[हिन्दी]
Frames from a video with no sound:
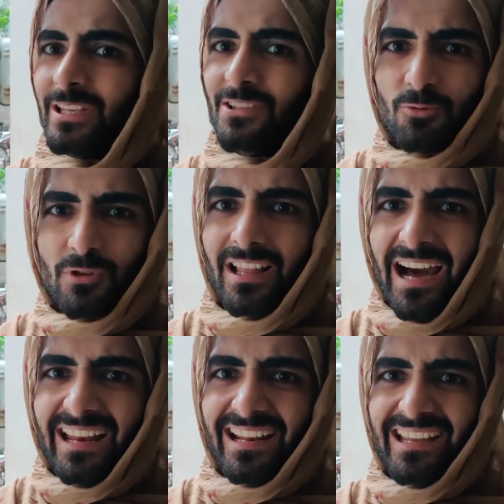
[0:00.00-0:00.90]
उसके चूतड़
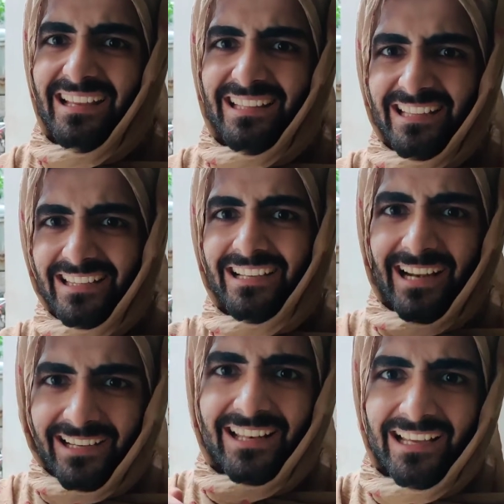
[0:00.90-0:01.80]
काले नहीं है तीन दिन से
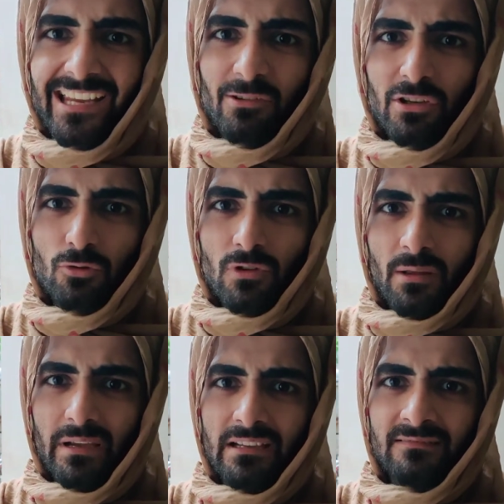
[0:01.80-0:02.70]
टट्टी लगी है उसके
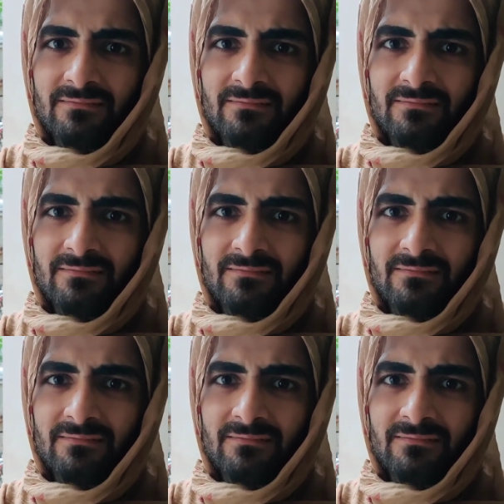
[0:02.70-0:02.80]
चूतड़ पे